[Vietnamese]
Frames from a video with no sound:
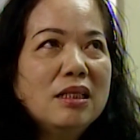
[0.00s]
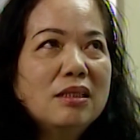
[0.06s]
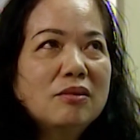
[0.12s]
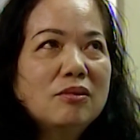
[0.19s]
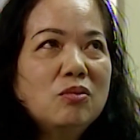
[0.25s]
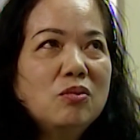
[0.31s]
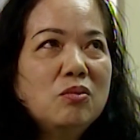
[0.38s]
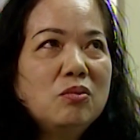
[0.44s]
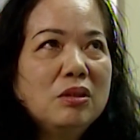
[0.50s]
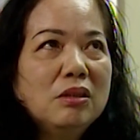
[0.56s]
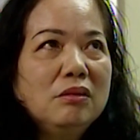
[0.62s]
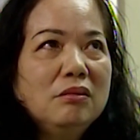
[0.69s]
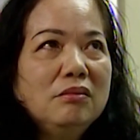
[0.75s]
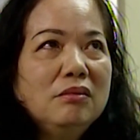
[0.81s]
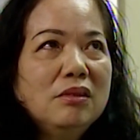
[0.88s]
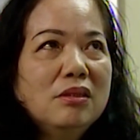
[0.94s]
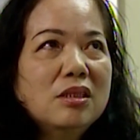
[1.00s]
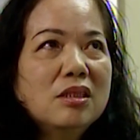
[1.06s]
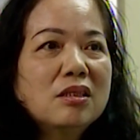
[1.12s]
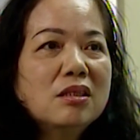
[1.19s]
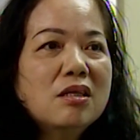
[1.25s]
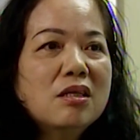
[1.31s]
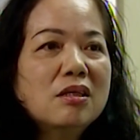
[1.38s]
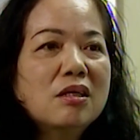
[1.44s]
là tô trứng ờ,
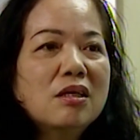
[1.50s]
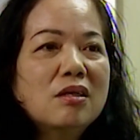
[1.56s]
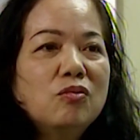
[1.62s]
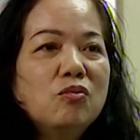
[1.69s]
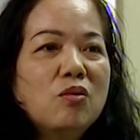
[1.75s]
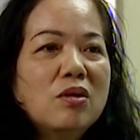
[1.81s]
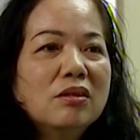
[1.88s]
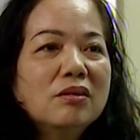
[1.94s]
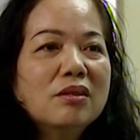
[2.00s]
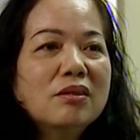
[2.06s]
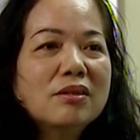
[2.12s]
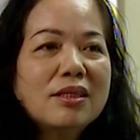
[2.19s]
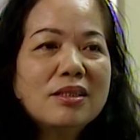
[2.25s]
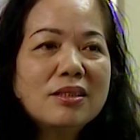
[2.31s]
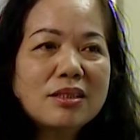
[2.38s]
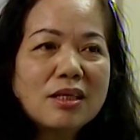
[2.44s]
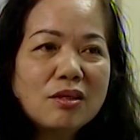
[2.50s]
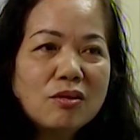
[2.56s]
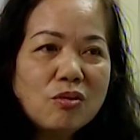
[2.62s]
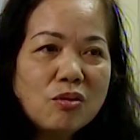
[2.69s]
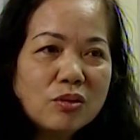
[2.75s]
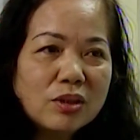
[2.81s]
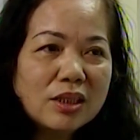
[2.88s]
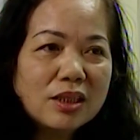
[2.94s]
dương là uống
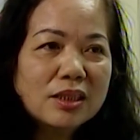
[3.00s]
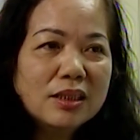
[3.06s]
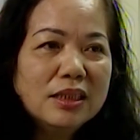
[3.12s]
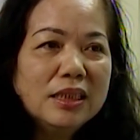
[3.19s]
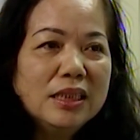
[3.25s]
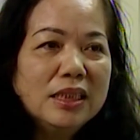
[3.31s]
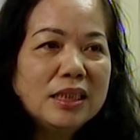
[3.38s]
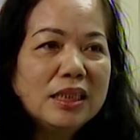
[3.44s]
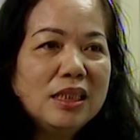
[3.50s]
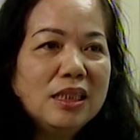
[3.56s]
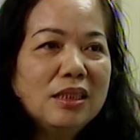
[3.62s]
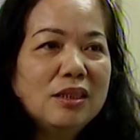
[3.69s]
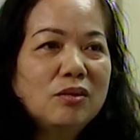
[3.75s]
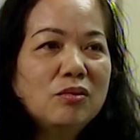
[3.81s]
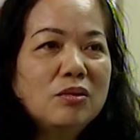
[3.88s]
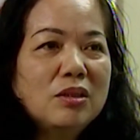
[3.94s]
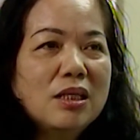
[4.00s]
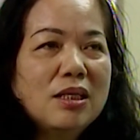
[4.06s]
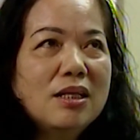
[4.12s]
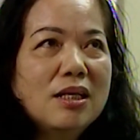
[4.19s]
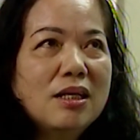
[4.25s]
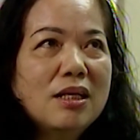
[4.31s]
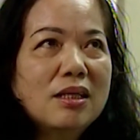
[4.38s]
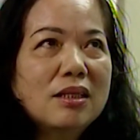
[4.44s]
testosterone ấy thì tôi thấy
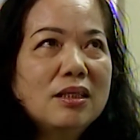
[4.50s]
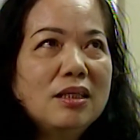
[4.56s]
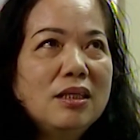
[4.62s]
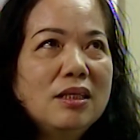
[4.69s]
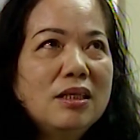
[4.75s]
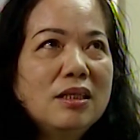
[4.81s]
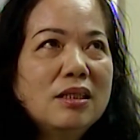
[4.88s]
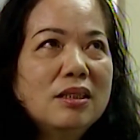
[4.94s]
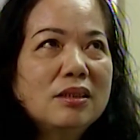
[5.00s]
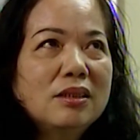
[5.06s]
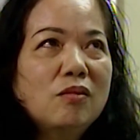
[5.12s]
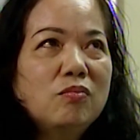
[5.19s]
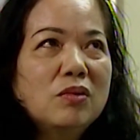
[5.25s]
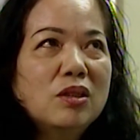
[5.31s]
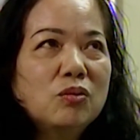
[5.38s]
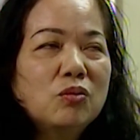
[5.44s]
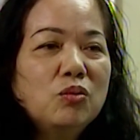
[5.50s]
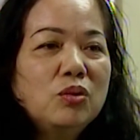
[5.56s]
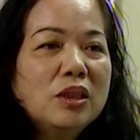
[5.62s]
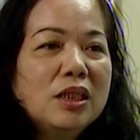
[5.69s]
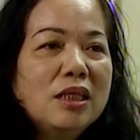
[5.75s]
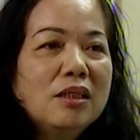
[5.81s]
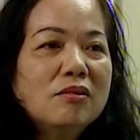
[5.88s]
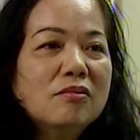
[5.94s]
là cái trọng lượng túi
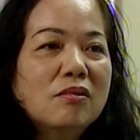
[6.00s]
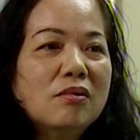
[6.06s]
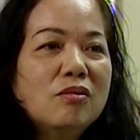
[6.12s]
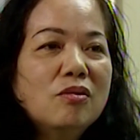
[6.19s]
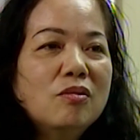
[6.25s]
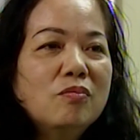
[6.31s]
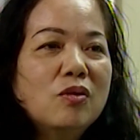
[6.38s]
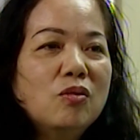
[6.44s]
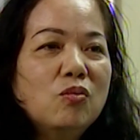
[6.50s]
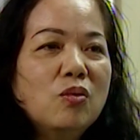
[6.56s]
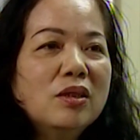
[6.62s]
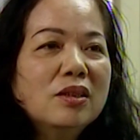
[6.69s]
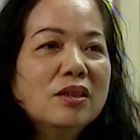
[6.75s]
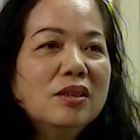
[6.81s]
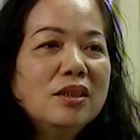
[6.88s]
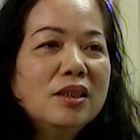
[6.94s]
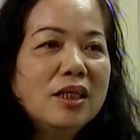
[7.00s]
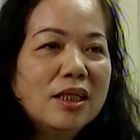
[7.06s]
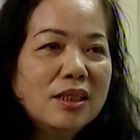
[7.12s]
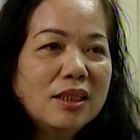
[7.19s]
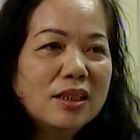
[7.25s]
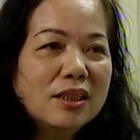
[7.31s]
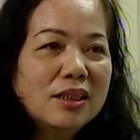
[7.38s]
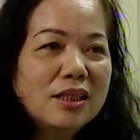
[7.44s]
tinh của lô mà uống trứng kiến
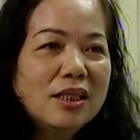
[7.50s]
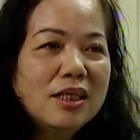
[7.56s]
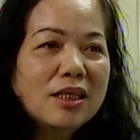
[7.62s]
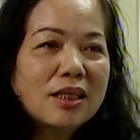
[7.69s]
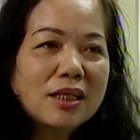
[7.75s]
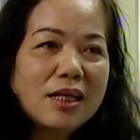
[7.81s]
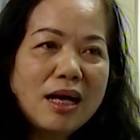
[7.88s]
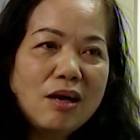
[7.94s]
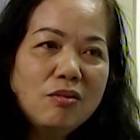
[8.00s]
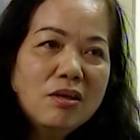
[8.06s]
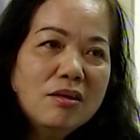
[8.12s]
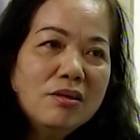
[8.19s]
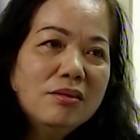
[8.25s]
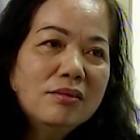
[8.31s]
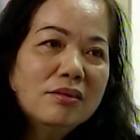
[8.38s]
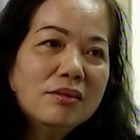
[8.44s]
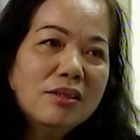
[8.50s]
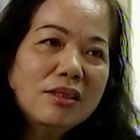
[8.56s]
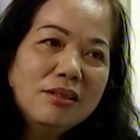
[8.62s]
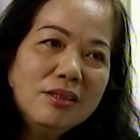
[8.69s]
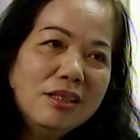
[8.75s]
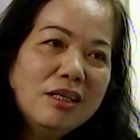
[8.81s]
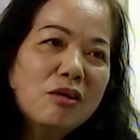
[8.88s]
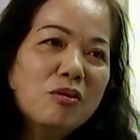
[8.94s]
ấy cao hơn
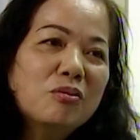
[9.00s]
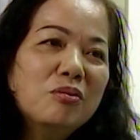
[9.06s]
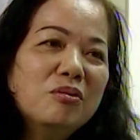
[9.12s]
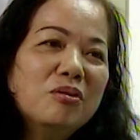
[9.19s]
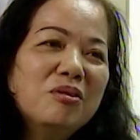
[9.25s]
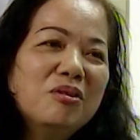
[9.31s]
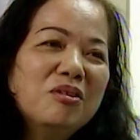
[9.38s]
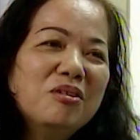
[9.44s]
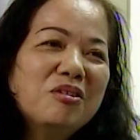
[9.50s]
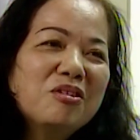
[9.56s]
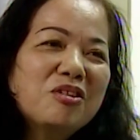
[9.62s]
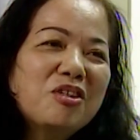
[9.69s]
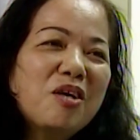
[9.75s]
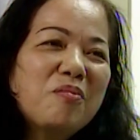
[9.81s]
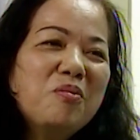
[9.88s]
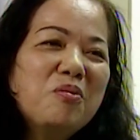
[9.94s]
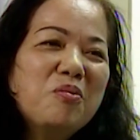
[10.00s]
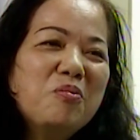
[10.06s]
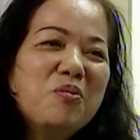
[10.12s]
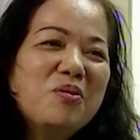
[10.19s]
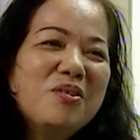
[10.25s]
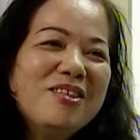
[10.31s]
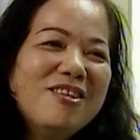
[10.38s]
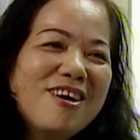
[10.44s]
rất nhiều so với lô
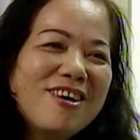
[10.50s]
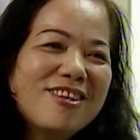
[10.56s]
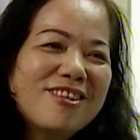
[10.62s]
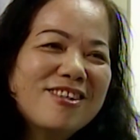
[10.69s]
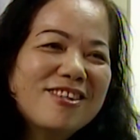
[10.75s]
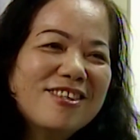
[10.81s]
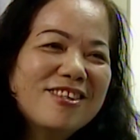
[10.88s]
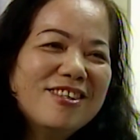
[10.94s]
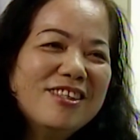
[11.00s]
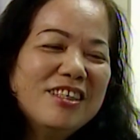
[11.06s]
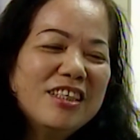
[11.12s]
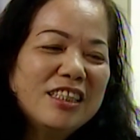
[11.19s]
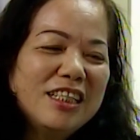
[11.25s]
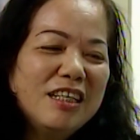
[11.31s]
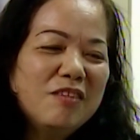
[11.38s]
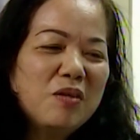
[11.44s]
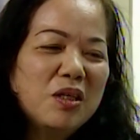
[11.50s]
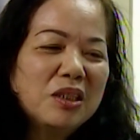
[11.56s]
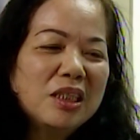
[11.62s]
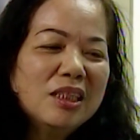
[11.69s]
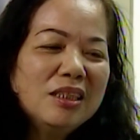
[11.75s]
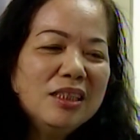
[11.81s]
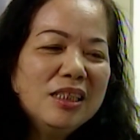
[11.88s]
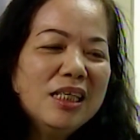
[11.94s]
uống nước thế và
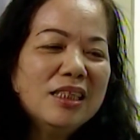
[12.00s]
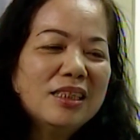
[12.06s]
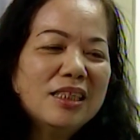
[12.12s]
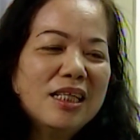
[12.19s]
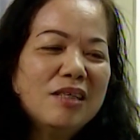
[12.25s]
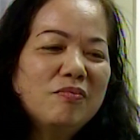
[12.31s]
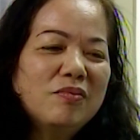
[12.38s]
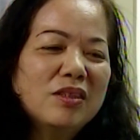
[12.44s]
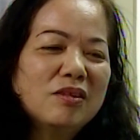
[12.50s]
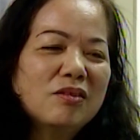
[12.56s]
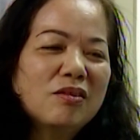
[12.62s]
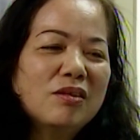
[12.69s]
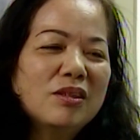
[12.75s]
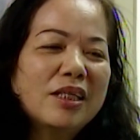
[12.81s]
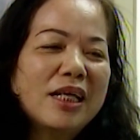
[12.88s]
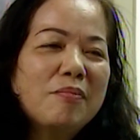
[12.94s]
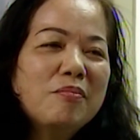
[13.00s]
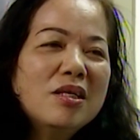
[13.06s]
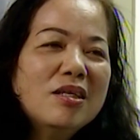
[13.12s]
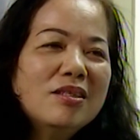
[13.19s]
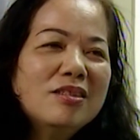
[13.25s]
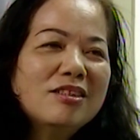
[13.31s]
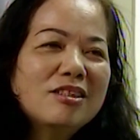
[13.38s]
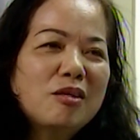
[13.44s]
tất nhiên sẽ phần còn kém
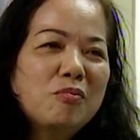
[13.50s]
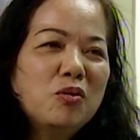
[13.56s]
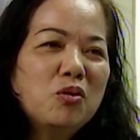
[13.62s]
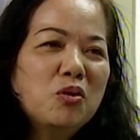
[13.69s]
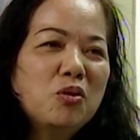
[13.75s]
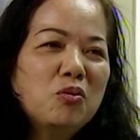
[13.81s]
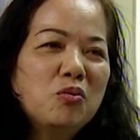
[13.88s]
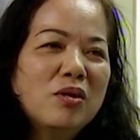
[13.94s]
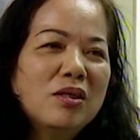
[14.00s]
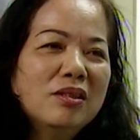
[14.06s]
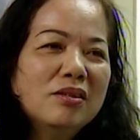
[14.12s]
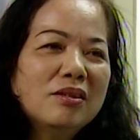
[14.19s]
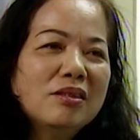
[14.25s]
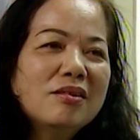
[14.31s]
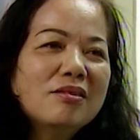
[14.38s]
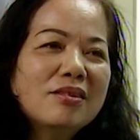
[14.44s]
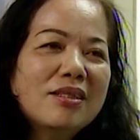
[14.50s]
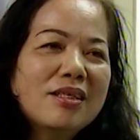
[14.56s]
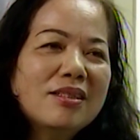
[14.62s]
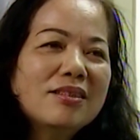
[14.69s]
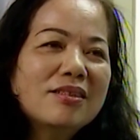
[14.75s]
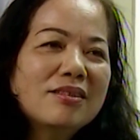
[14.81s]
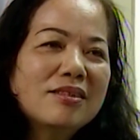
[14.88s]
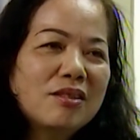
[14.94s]
hơn so với lô uống
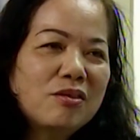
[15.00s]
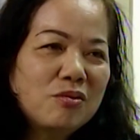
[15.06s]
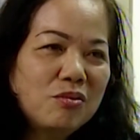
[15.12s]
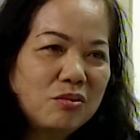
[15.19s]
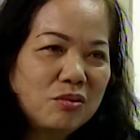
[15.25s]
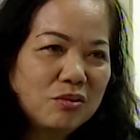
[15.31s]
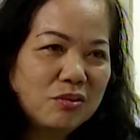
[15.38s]
testosterone